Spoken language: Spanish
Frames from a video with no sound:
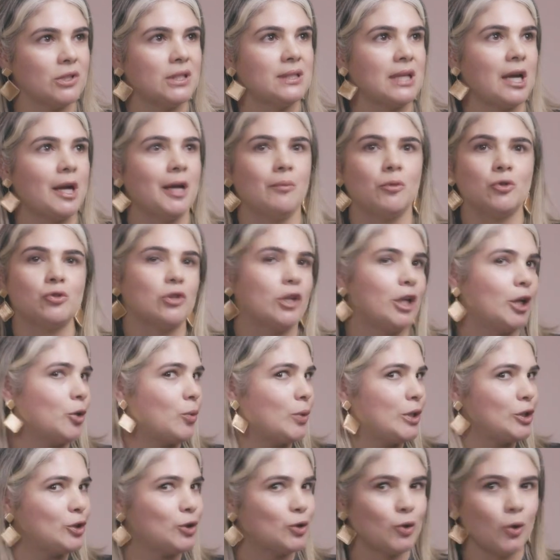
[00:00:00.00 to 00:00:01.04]
y sabemos que no
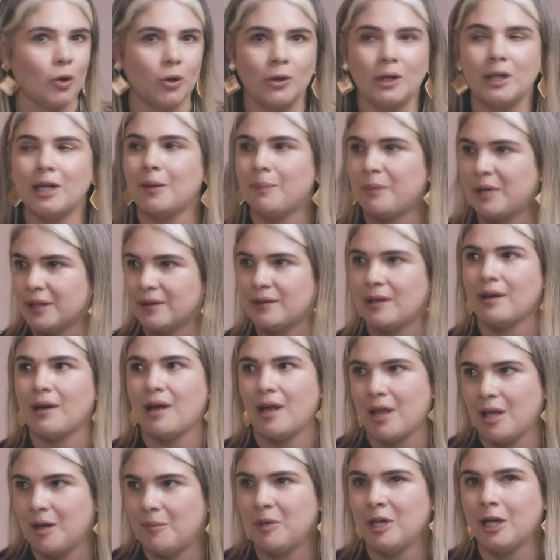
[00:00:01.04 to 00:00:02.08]
es solo en la parte
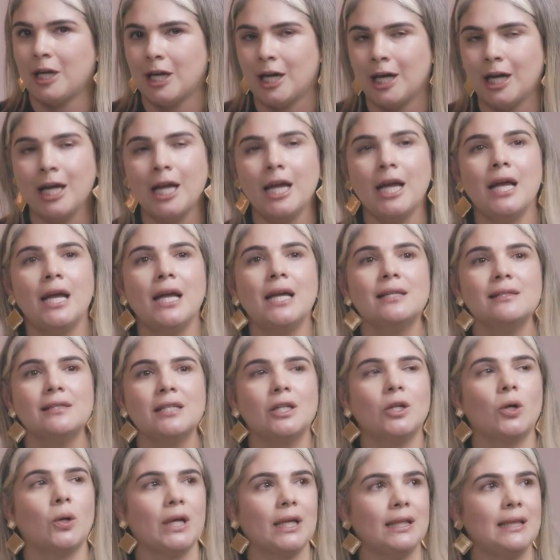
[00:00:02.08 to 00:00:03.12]
académica,
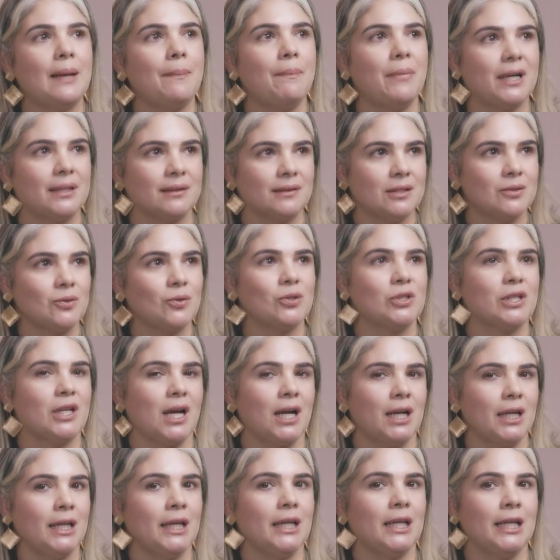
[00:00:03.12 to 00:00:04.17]
sino que es la parte
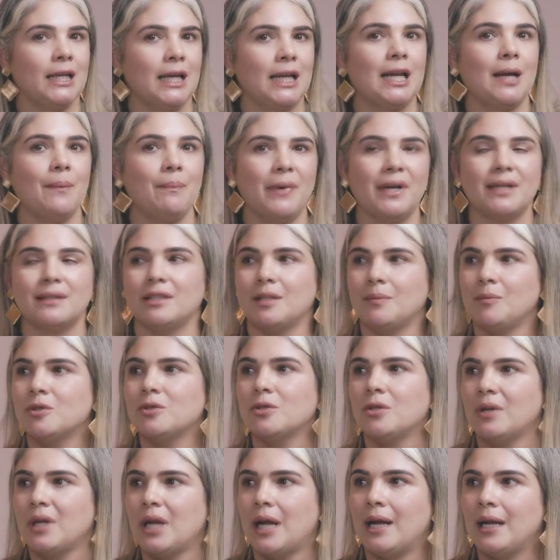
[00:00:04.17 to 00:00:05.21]
social y, y en la parte
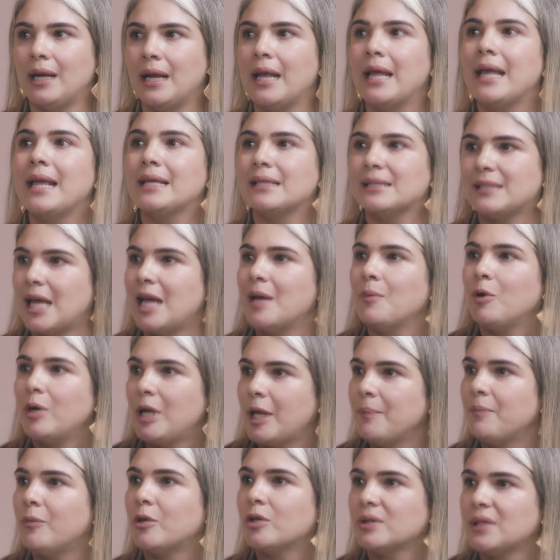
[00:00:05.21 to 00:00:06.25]
emocional, sabemos la
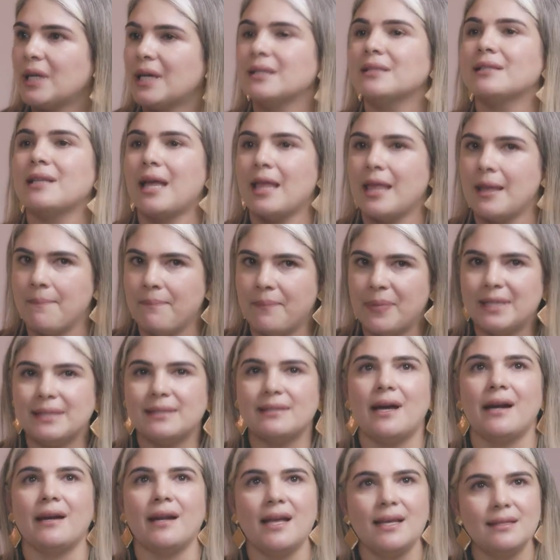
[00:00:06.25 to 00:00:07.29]
importancia de
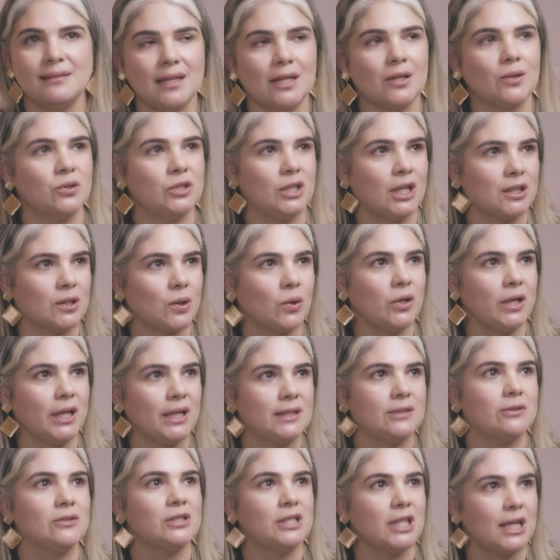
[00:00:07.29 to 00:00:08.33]
empezar a desarrollar con
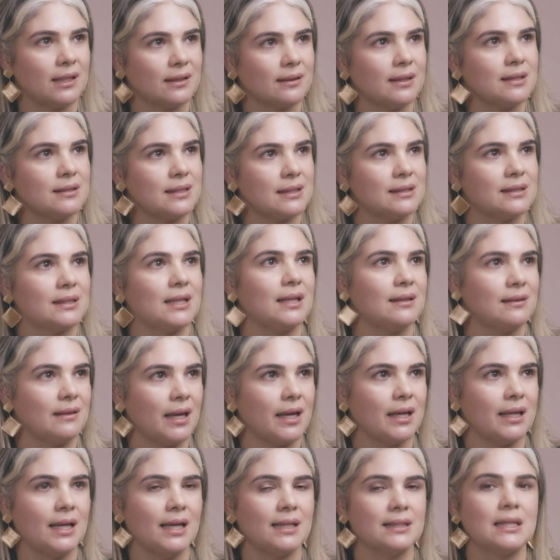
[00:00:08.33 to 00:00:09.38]
ellos ciertas
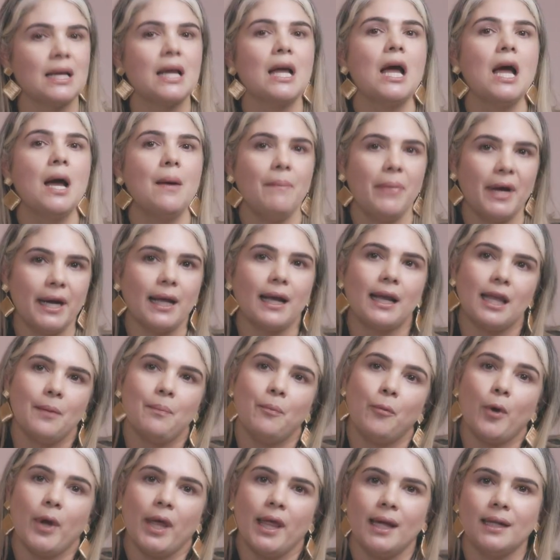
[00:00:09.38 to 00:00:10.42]
estrategias para que
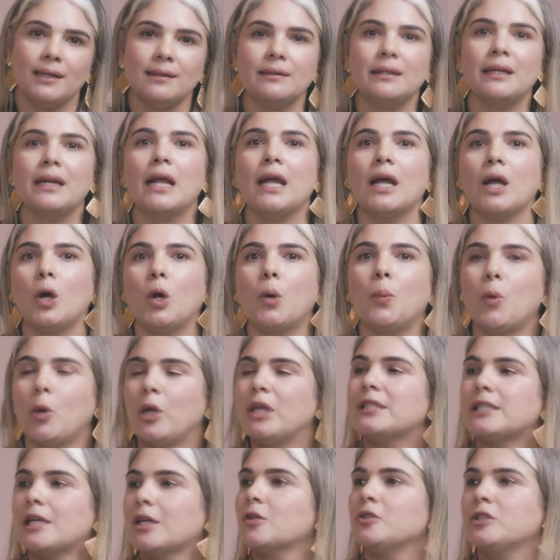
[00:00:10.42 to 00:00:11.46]
puedan como
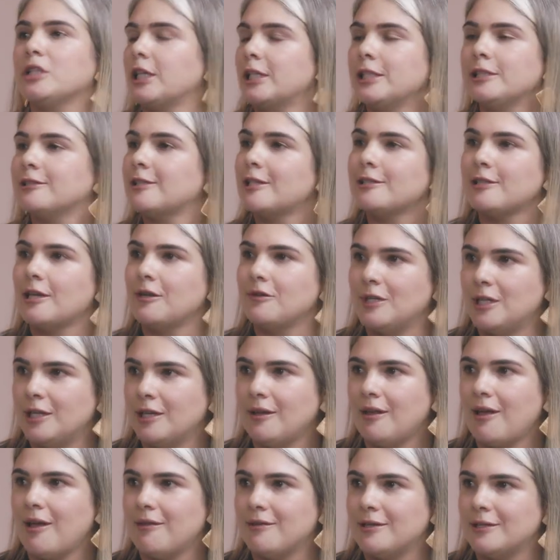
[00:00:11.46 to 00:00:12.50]
desarrollar estas
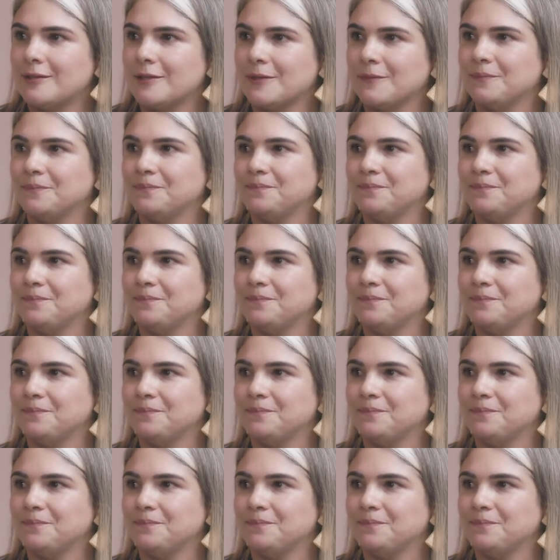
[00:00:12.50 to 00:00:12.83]
habilidades.